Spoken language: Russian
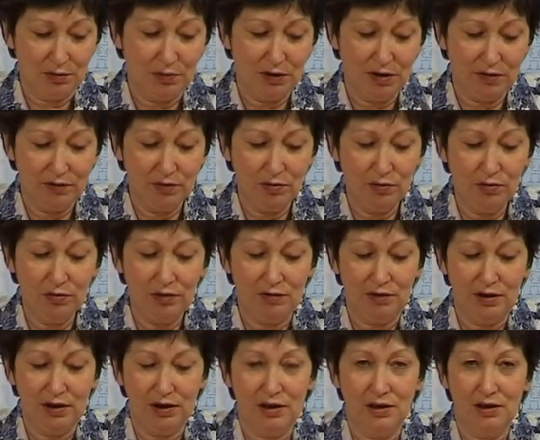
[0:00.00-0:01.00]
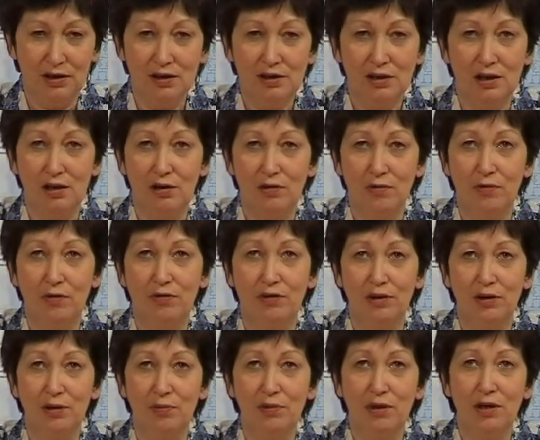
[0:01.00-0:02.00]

Вот первый уровень – это детская любовь,